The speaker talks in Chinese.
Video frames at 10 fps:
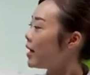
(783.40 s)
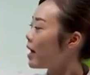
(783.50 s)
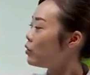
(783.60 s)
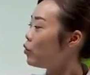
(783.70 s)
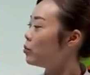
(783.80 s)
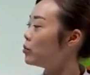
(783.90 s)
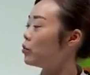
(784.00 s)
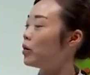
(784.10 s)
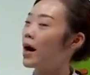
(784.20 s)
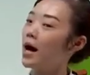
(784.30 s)
单韵
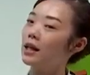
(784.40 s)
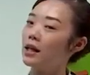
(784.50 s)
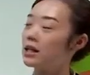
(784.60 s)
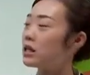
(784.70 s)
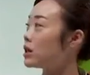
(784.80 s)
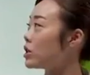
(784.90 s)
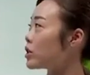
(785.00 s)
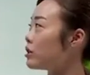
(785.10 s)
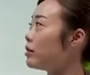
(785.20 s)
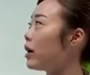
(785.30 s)
母 a 的四个
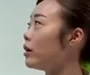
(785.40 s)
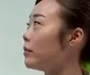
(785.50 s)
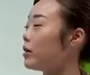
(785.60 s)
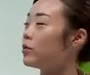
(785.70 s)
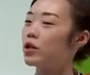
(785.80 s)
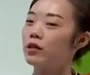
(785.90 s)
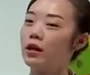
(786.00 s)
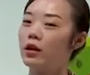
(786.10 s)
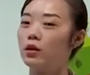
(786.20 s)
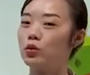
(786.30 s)
声调和没有
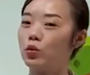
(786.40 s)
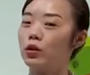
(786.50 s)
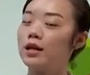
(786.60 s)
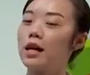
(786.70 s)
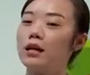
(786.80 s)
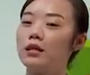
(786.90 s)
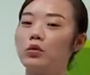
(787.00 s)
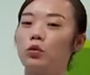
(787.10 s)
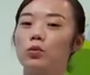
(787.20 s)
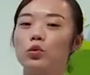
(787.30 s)
声调的组合在一
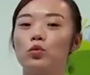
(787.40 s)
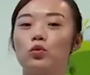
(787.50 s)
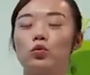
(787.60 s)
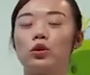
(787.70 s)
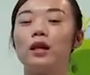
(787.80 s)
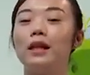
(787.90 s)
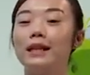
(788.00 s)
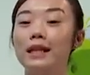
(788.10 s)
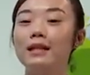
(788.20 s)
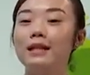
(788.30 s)
起，我们就组成了
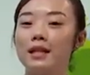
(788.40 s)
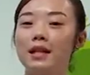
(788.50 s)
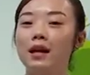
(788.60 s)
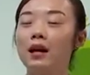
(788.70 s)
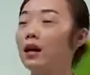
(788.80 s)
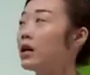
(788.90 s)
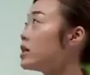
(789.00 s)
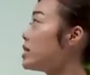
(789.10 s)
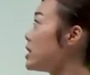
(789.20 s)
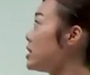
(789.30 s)
音节。
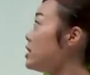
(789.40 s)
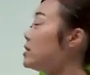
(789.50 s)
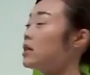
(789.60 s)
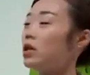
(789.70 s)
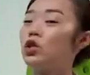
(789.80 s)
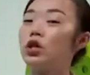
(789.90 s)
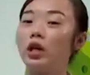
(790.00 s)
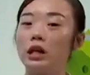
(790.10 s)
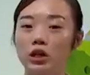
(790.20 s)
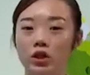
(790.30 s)
这些音节是
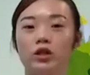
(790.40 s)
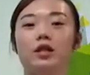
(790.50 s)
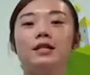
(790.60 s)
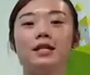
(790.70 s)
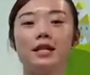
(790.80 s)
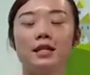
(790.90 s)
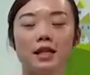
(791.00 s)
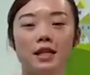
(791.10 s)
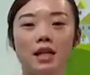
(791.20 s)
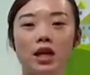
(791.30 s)
可以直接
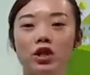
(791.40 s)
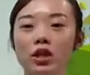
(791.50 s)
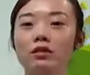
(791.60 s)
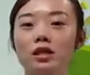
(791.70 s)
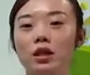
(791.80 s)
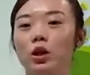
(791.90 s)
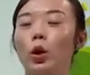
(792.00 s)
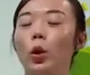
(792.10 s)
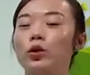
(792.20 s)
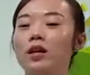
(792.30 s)
写在声字的
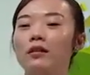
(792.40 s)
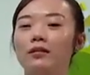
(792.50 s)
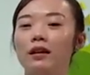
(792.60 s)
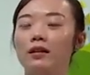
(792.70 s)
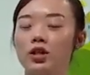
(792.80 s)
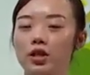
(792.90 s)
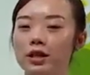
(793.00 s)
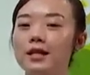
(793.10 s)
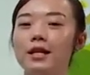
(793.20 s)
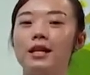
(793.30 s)
头上的，
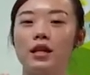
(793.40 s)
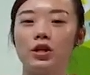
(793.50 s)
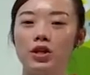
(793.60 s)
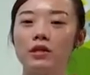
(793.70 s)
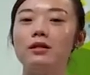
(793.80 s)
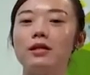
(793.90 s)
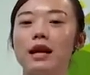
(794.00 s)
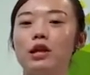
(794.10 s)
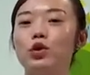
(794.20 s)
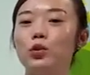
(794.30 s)
直接给声字
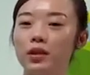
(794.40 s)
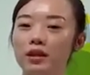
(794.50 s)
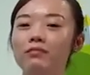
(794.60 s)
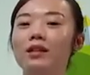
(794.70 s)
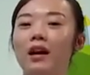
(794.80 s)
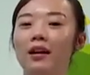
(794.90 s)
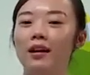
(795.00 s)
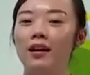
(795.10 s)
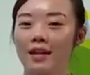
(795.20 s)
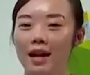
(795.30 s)
来注音的。
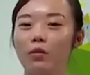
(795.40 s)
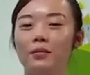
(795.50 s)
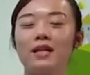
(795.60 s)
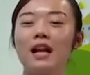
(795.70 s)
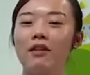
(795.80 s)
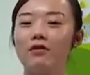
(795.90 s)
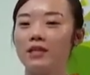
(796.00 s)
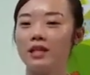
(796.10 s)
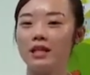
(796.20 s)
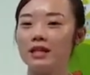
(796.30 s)
来，我们再来
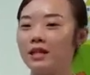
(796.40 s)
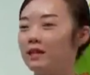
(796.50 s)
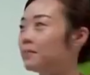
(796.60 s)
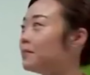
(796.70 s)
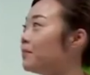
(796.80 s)
复习一次。